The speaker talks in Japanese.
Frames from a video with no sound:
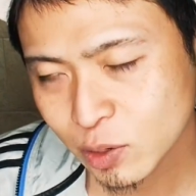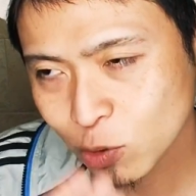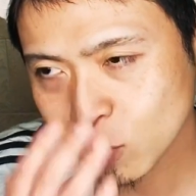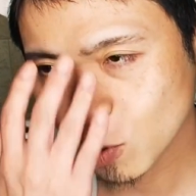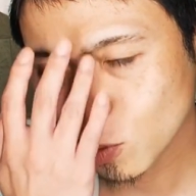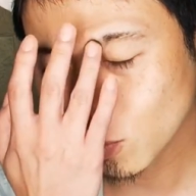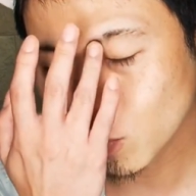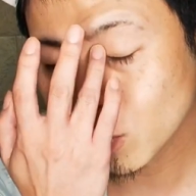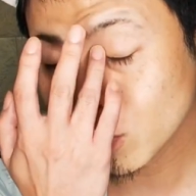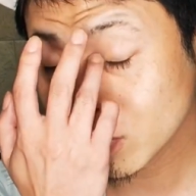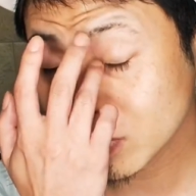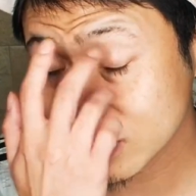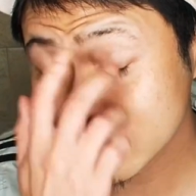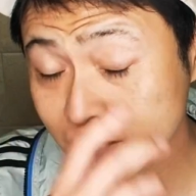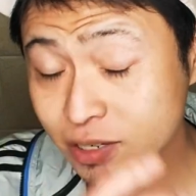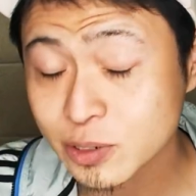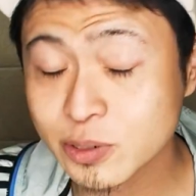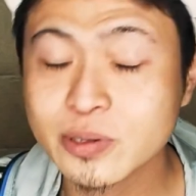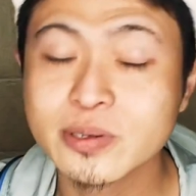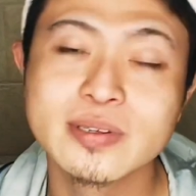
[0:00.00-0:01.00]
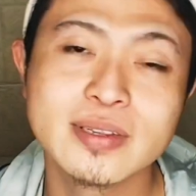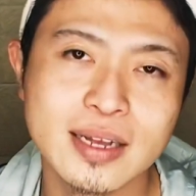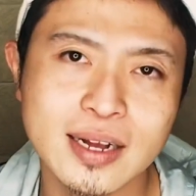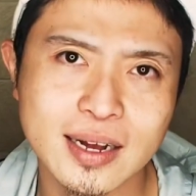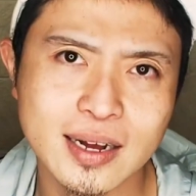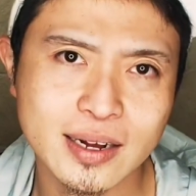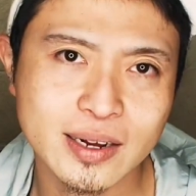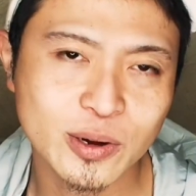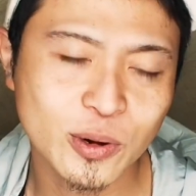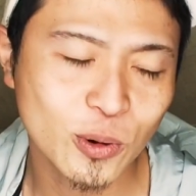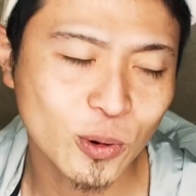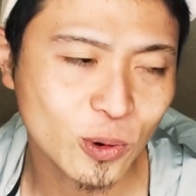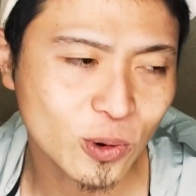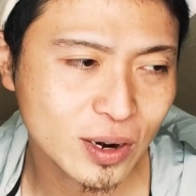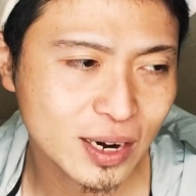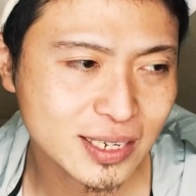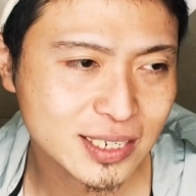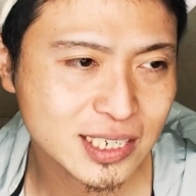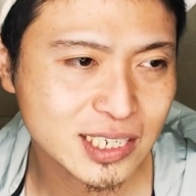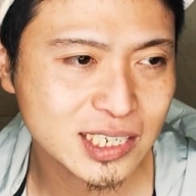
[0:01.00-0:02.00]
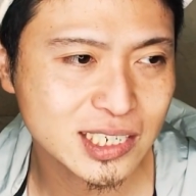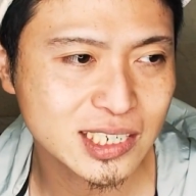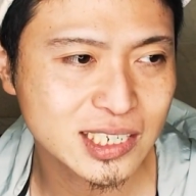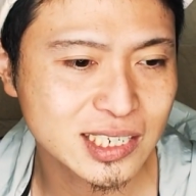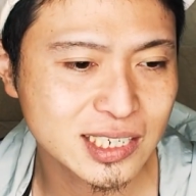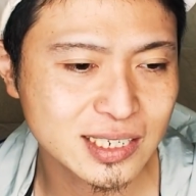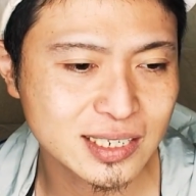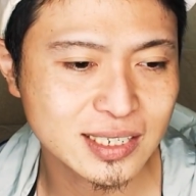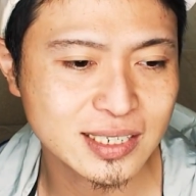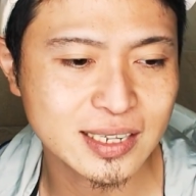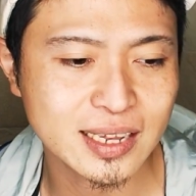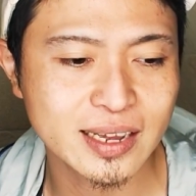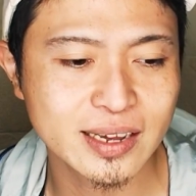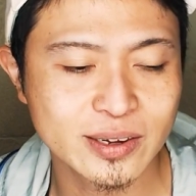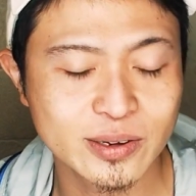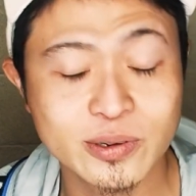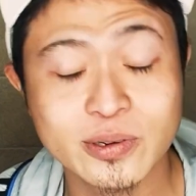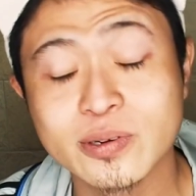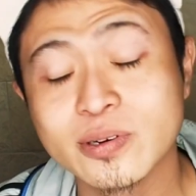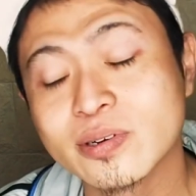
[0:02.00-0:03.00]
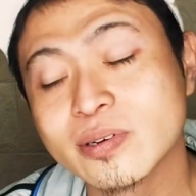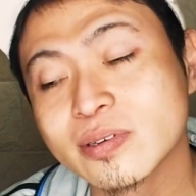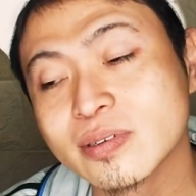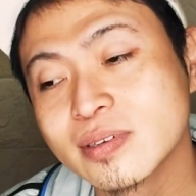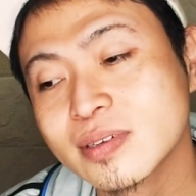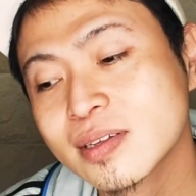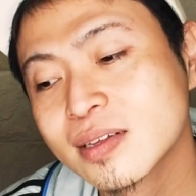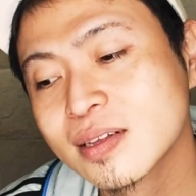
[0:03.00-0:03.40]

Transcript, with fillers: 思えるような誇らしい人生を